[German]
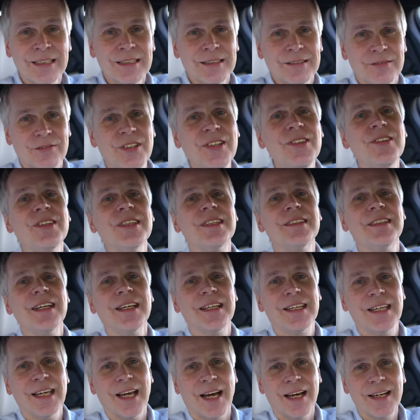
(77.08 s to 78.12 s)
wie sich der
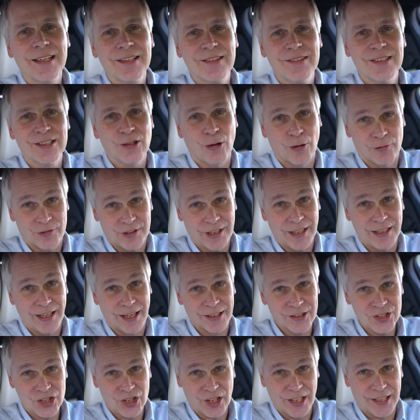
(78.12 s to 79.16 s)
G80 auf der
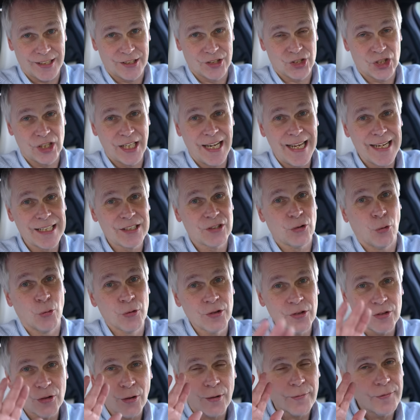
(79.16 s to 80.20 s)
Langstrecke schlägt
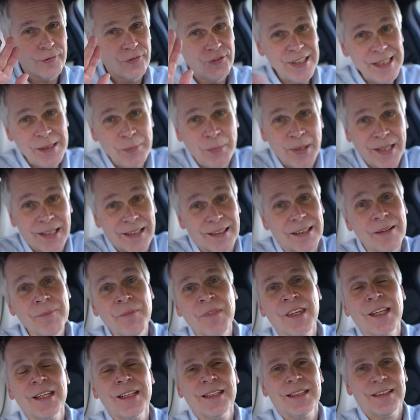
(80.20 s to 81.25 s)
und noch viel mehr,
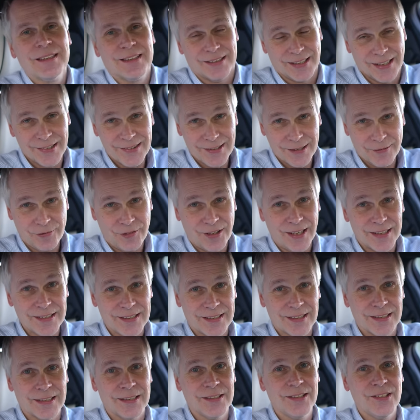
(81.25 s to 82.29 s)
das erfahrt
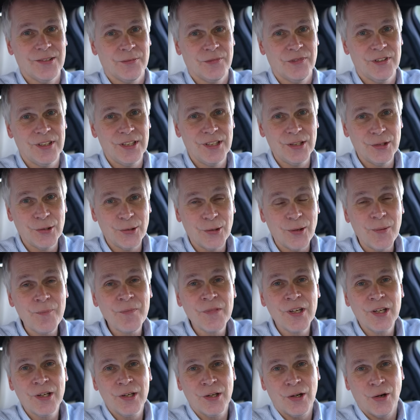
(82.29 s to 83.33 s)
ihr in diesem Video.
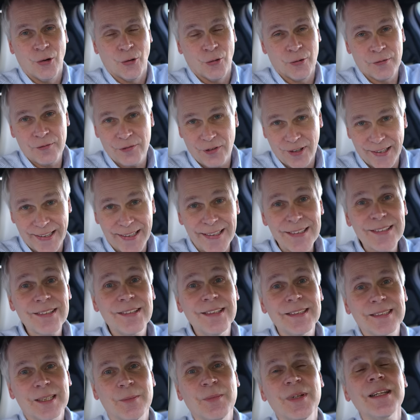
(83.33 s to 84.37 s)
Und vergesst
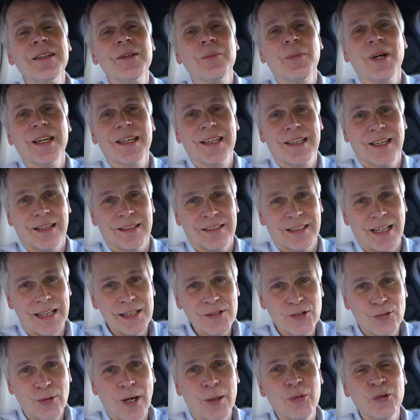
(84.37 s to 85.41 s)
nicht am Ende meinen
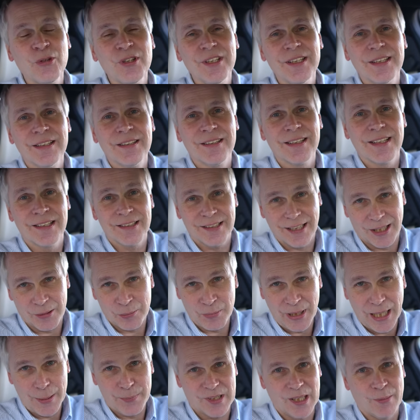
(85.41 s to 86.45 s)
Kanal zu abonnieren, denn dann
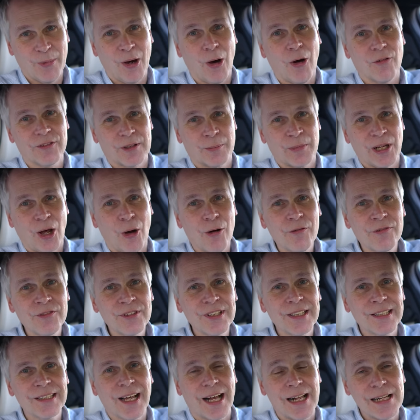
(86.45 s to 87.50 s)
bleibt ihr immer auf dem
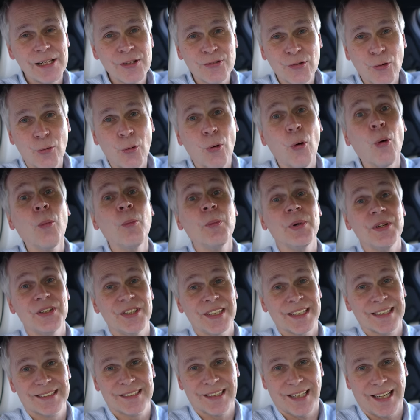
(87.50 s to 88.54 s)
Laufenden. Also
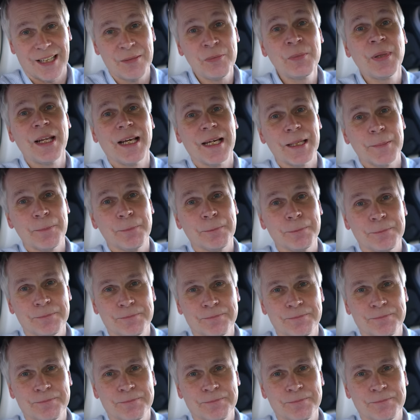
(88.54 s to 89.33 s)
unbedingt dranbleiben.